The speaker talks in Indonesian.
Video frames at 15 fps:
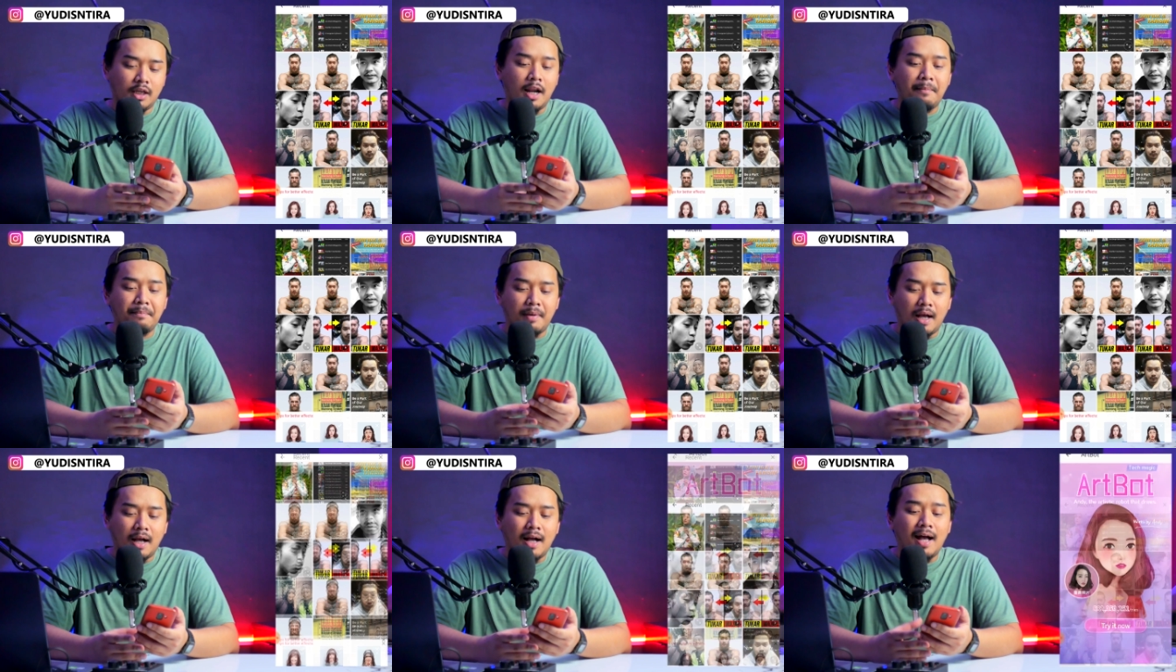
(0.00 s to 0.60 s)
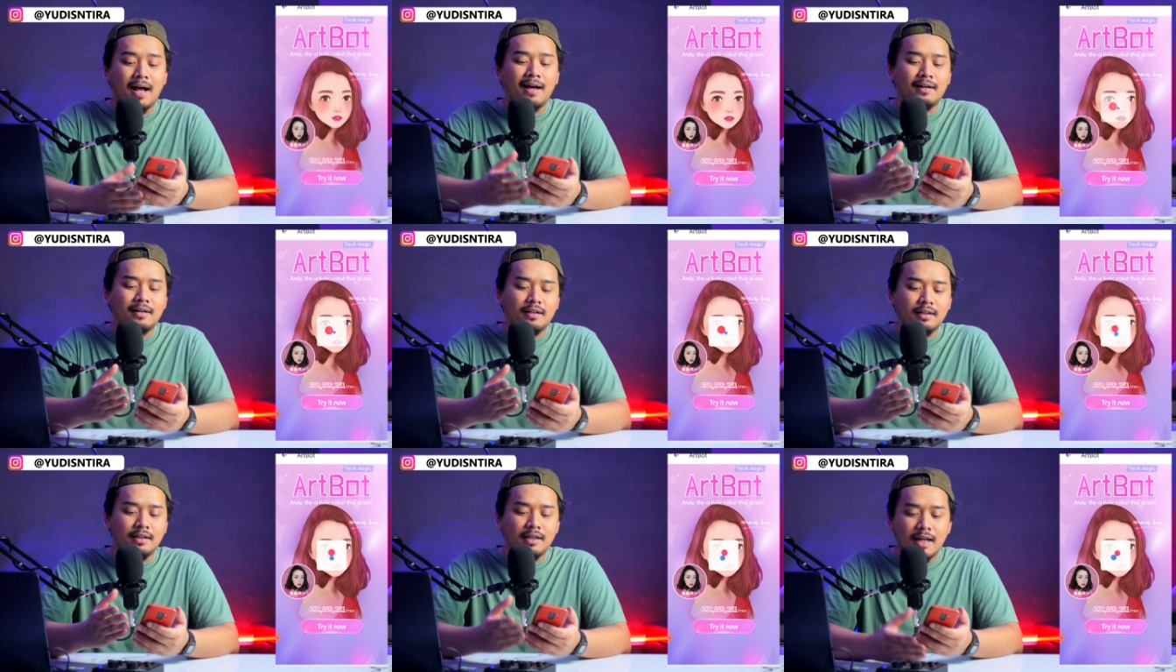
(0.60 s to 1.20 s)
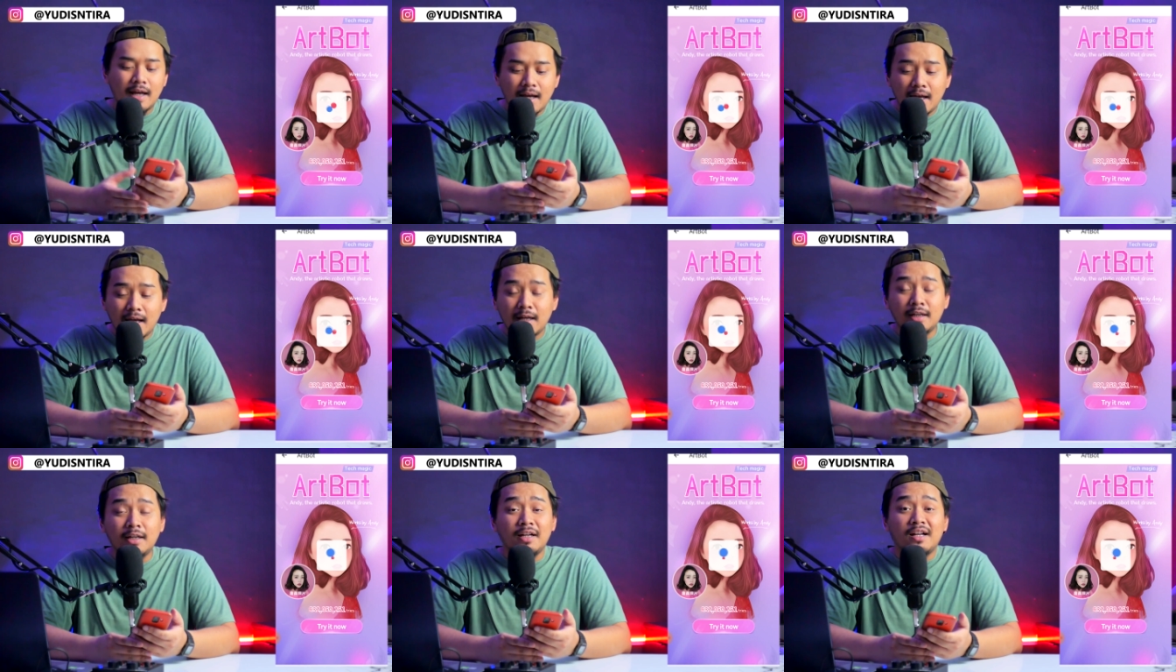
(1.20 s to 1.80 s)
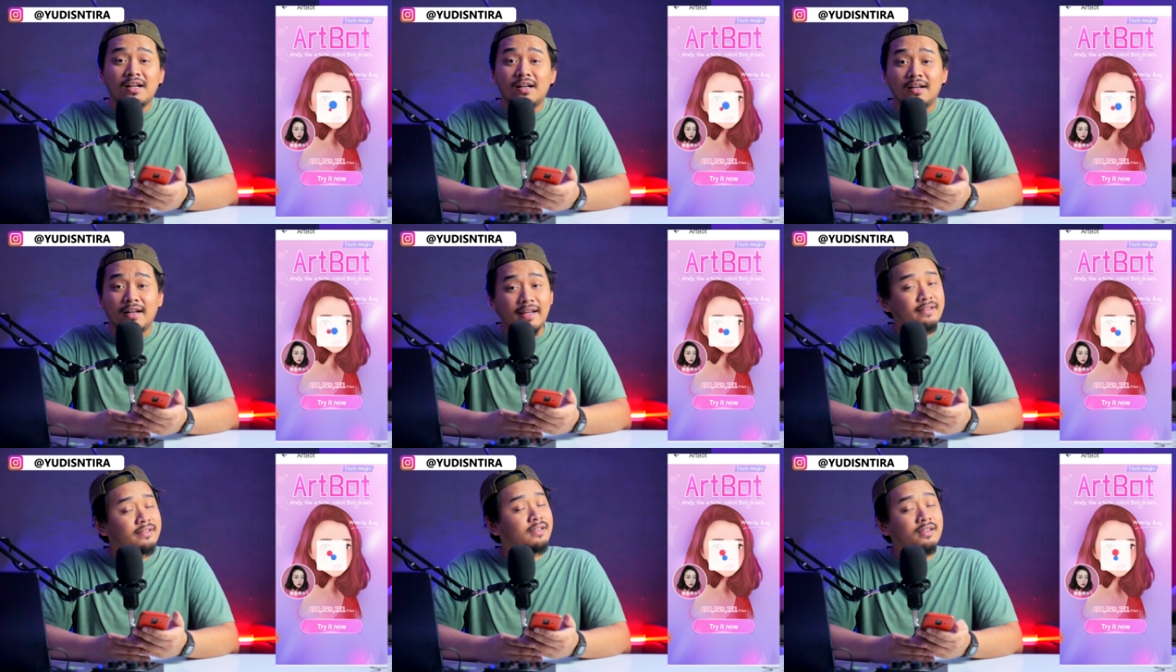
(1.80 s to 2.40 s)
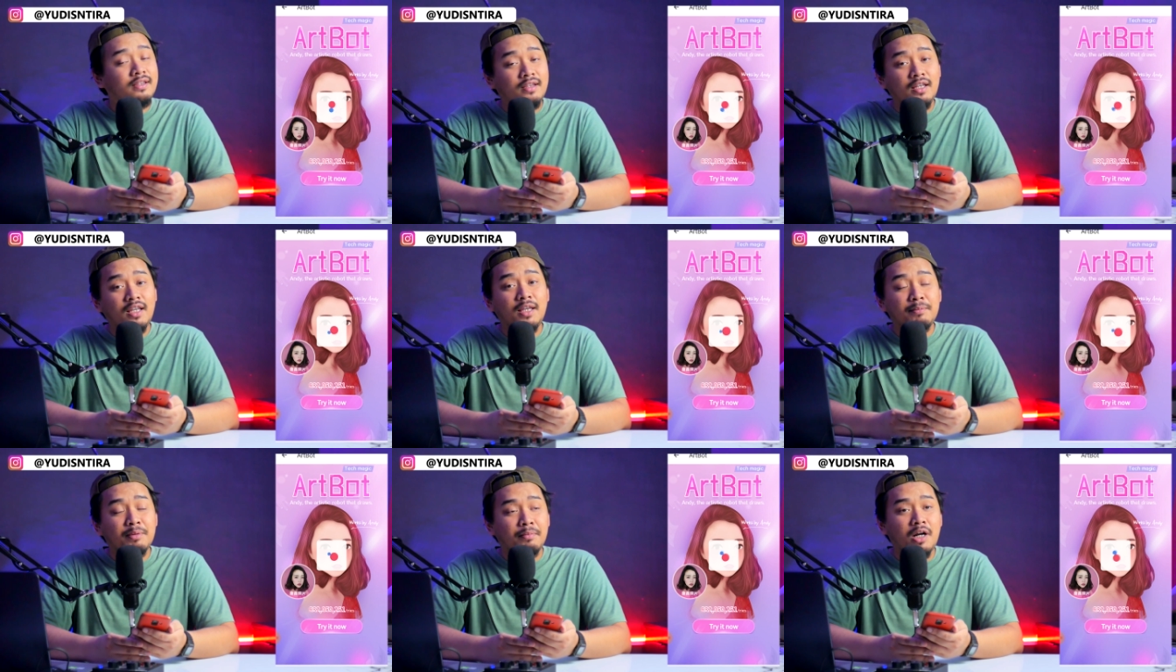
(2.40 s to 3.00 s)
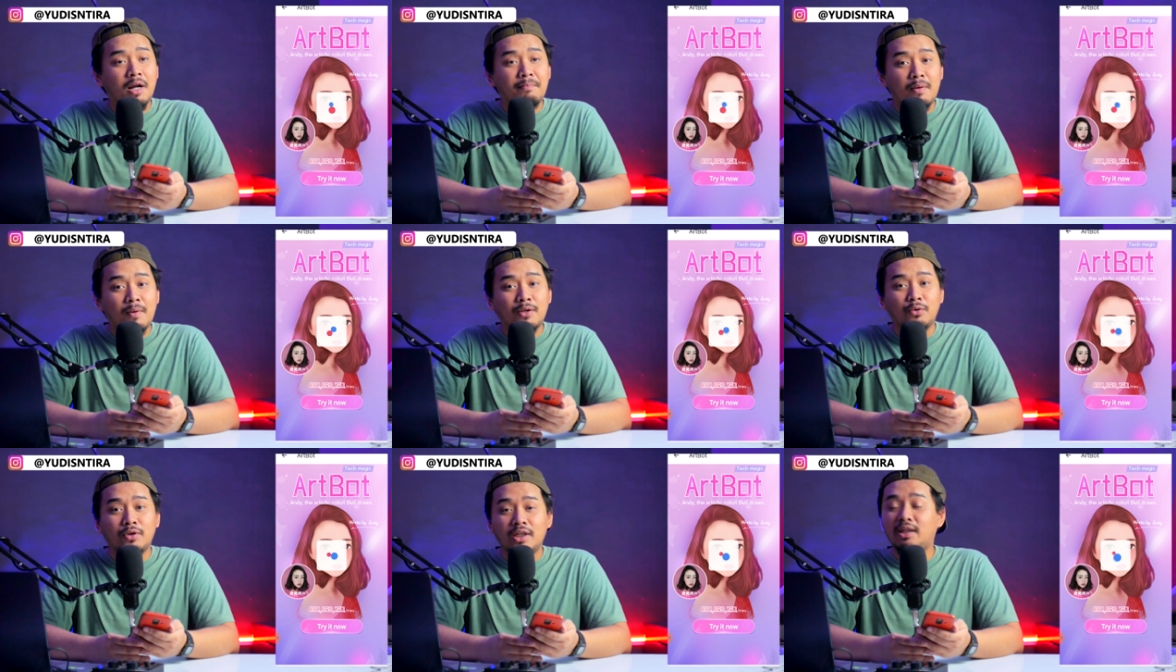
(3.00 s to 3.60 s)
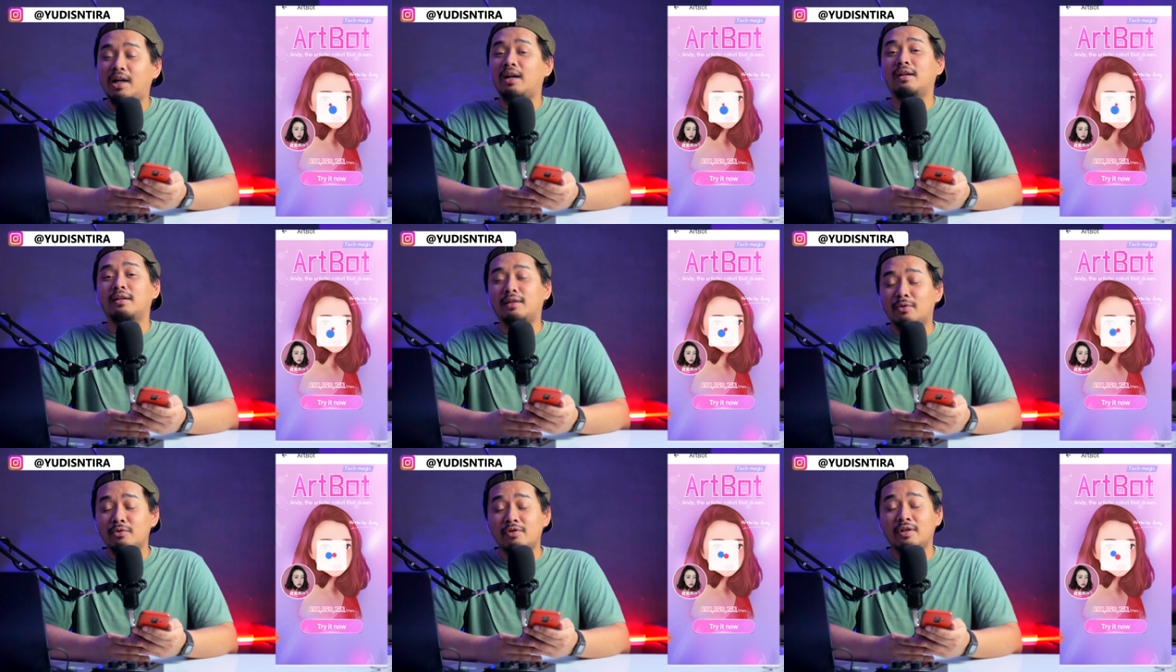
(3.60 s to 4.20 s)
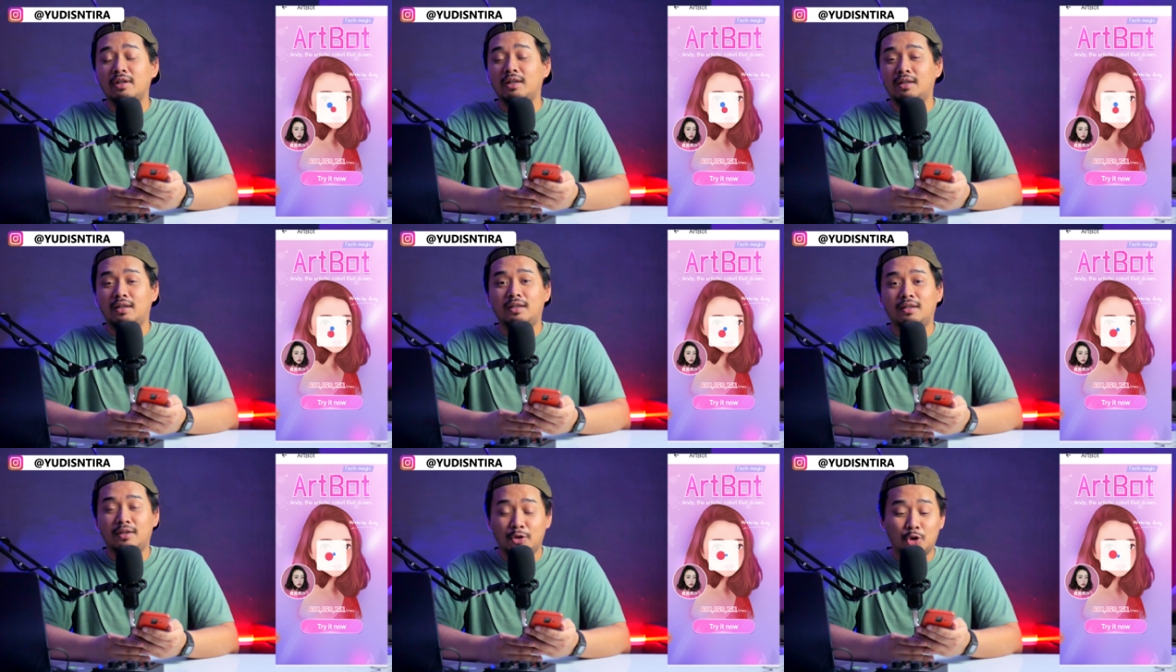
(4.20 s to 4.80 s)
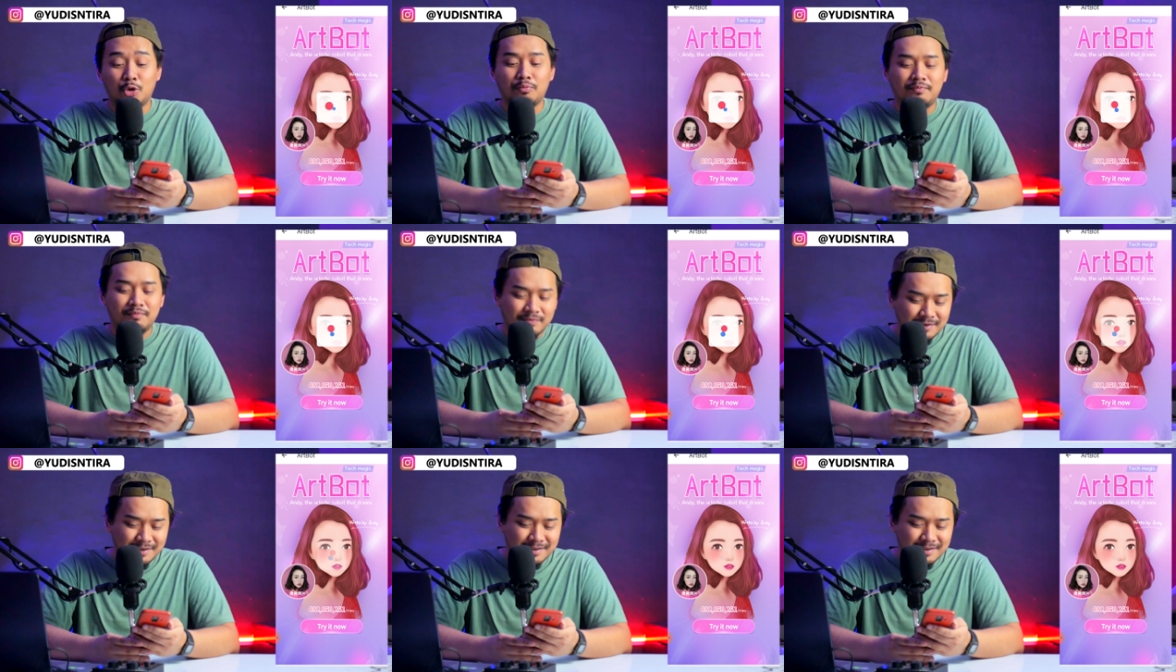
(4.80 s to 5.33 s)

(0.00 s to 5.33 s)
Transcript: Kenapa? Karena Lesti beberapa waktu ini trending terus di YouTube.